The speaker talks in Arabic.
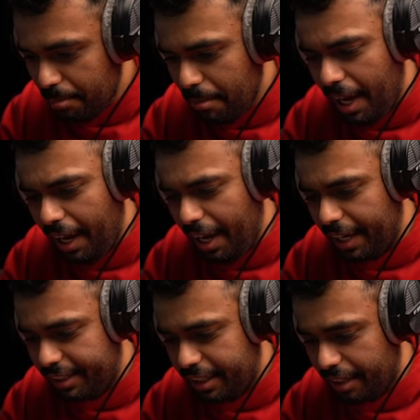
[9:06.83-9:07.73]
ما
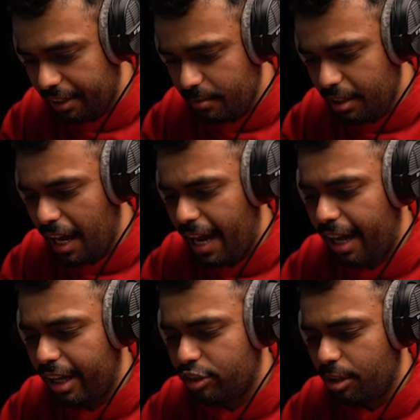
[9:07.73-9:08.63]
اقدر
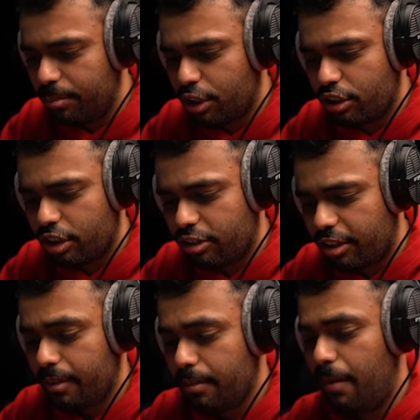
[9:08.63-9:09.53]
لازم
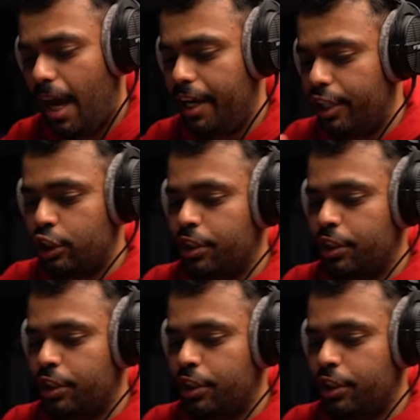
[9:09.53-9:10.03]
تتصل معليش